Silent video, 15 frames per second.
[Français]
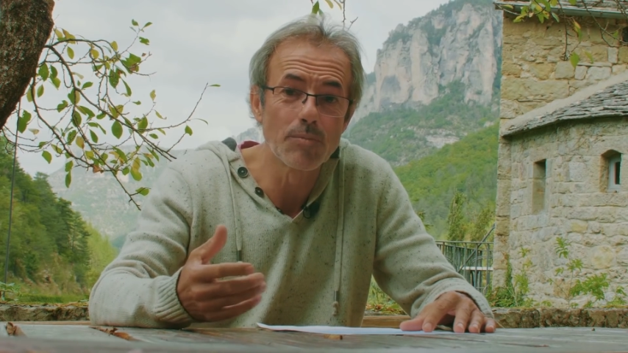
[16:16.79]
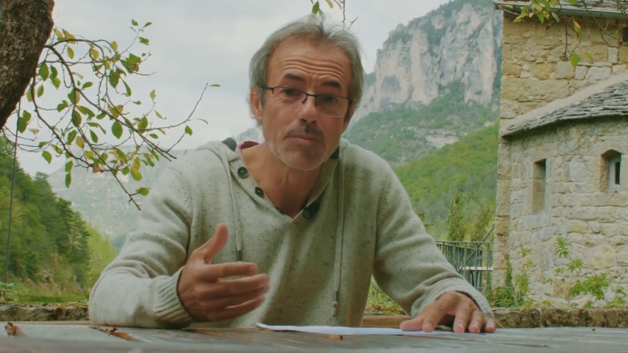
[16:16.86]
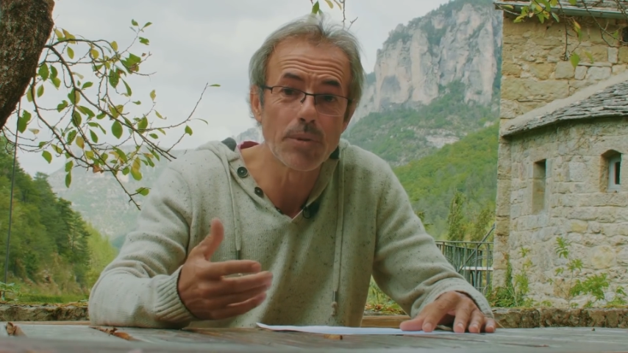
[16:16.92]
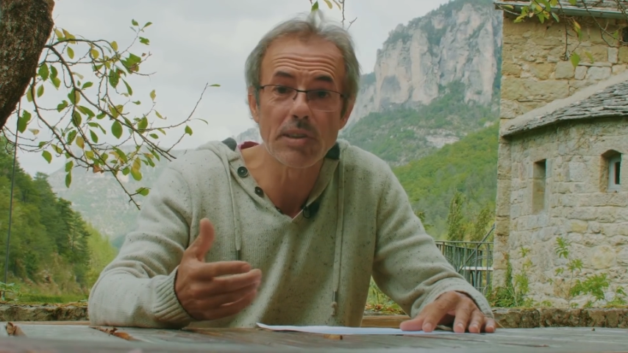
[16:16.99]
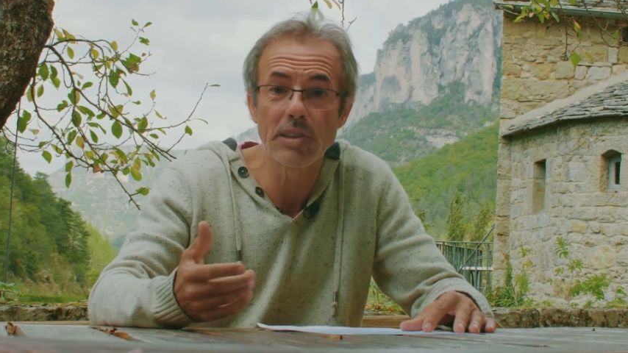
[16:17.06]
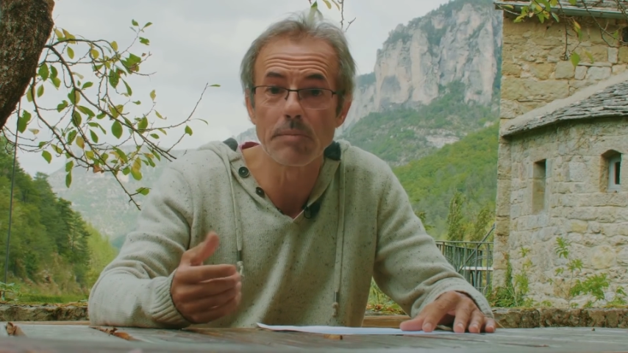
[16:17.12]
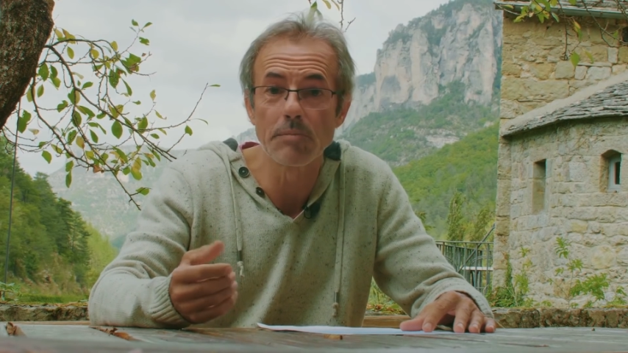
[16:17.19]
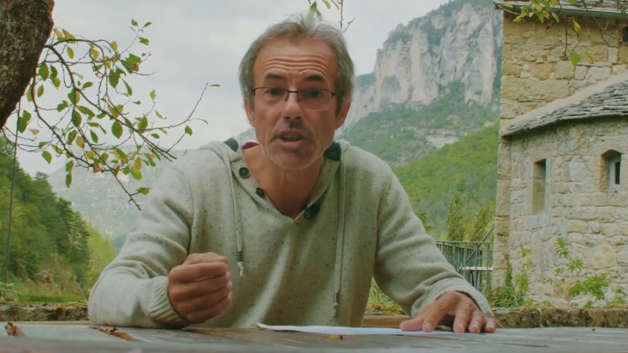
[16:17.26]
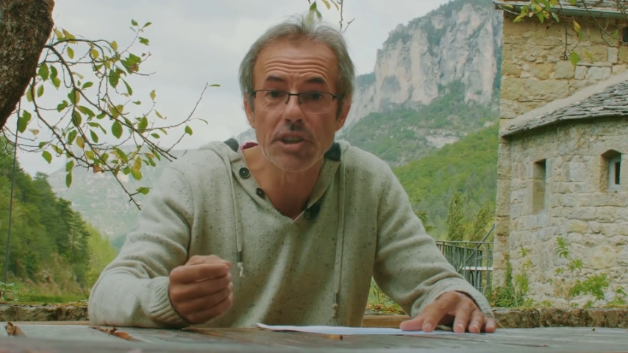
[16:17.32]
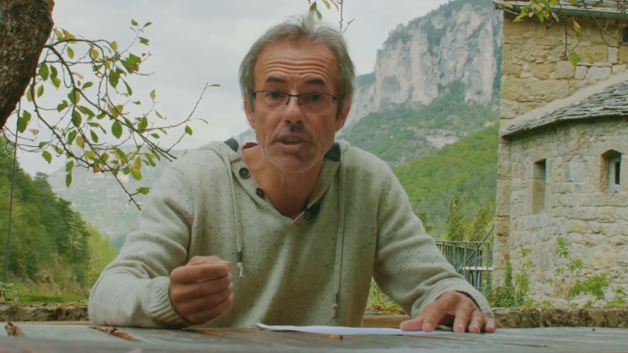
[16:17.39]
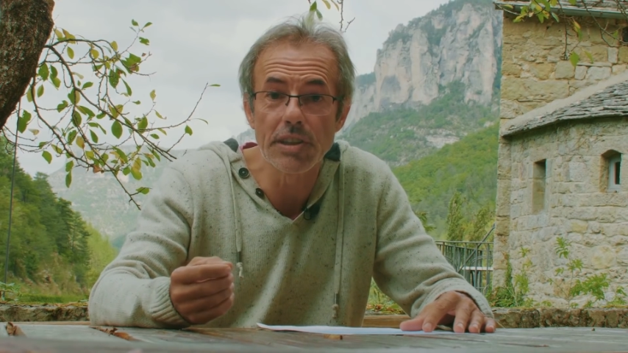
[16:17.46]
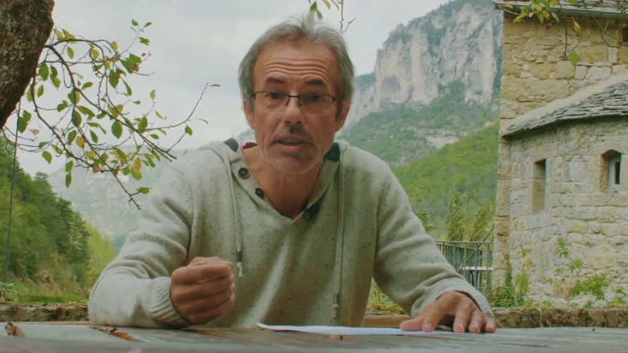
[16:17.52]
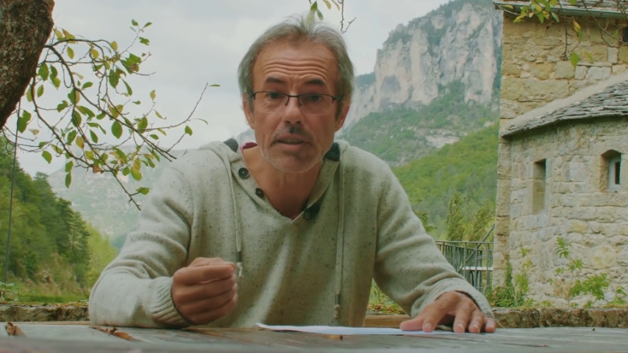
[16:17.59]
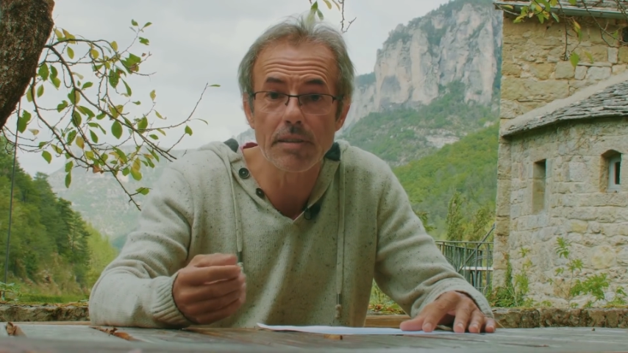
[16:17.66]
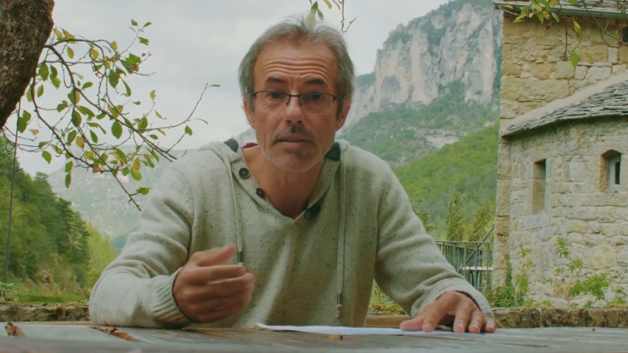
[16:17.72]
On pourrait
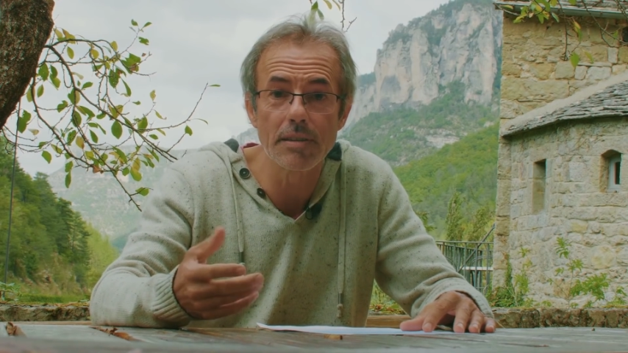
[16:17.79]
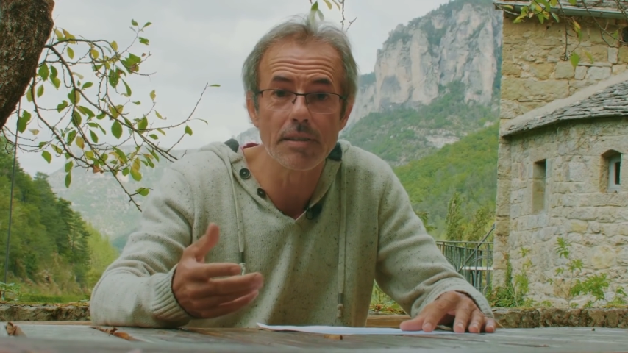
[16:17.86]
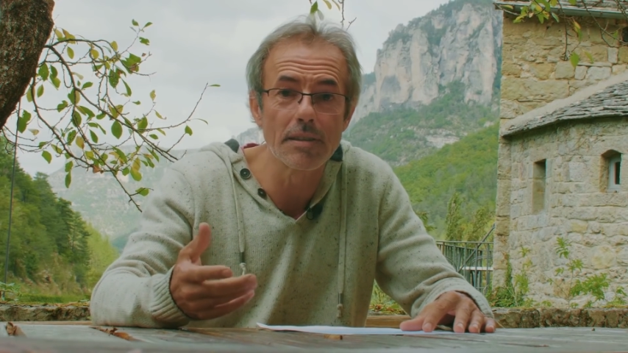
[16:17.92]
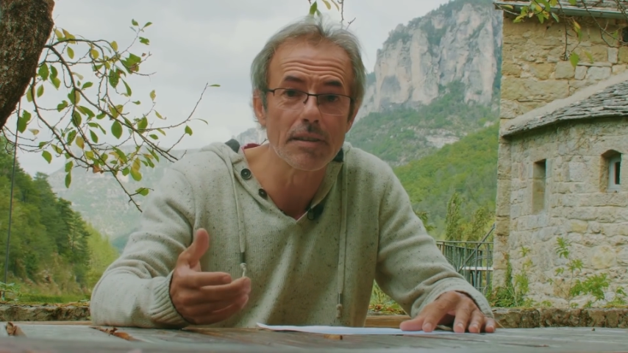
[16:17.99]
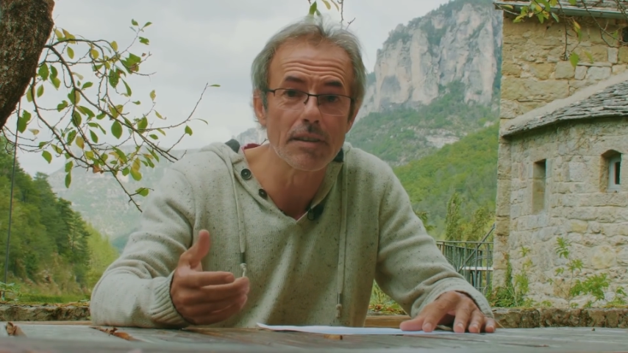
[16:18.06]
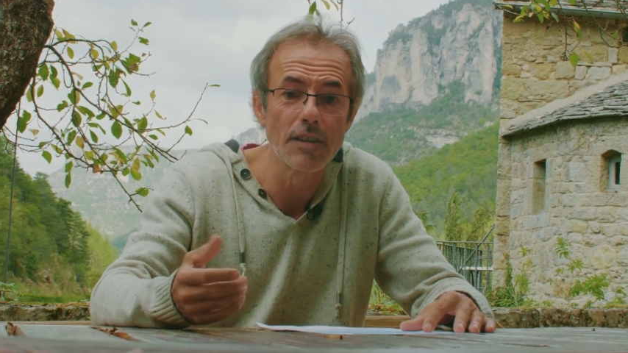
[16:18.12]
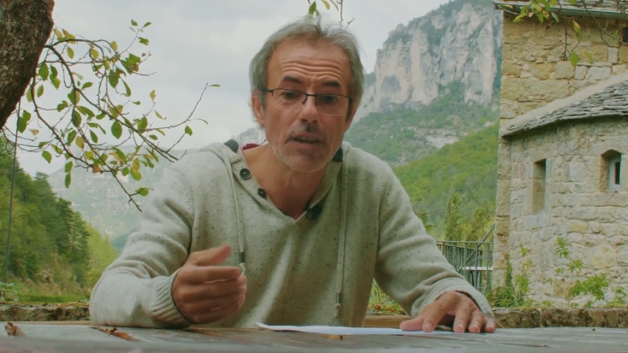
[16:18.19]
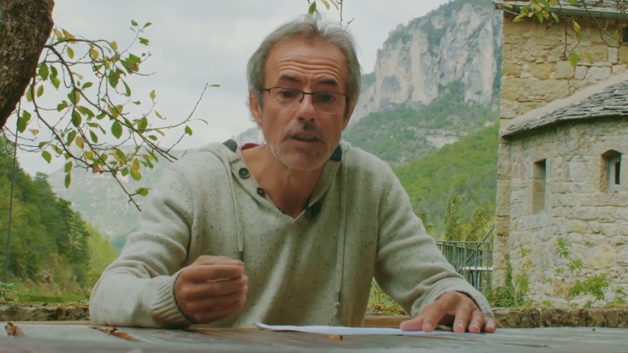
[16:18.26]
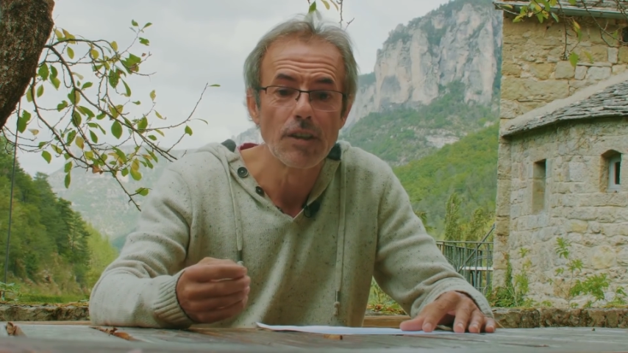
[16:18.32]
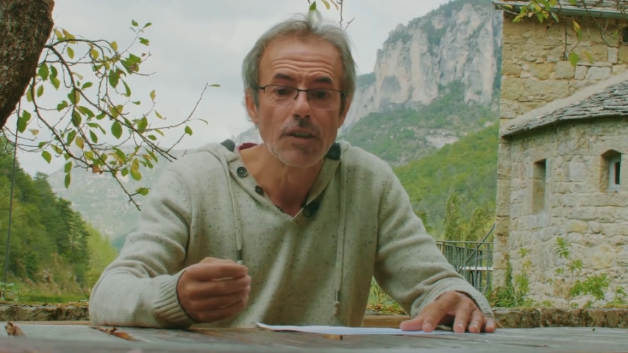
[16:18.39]
s'imaginer que, euh,